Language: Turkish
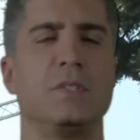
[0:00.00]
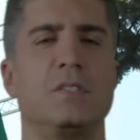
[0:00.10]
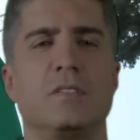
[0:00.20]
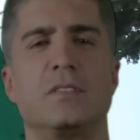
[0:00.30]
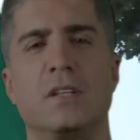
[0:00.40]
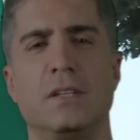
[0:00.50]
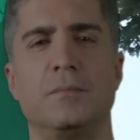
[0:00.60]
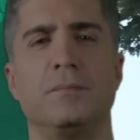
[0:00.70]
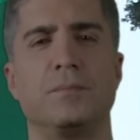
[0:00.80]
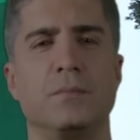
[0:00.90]
sizlere
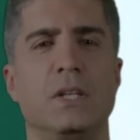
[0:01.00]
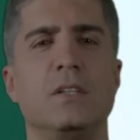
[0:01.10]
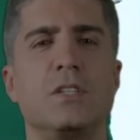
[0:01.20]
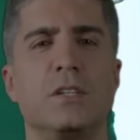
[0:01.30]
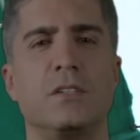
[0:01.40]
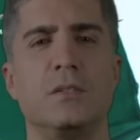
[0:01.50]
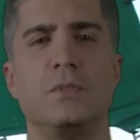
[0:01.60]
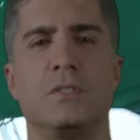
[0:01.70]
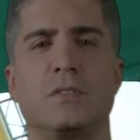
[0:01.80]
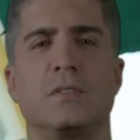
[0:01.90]
Yeni
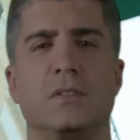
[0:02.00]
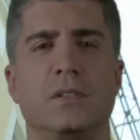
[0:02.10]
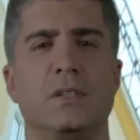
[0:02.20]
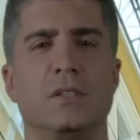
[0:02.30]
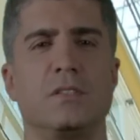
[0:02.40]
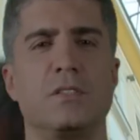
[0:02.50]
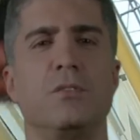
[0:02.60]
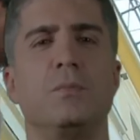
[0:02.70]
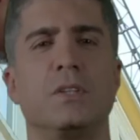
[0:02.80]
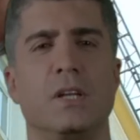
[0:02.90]
çektiğimiz e, Sevimli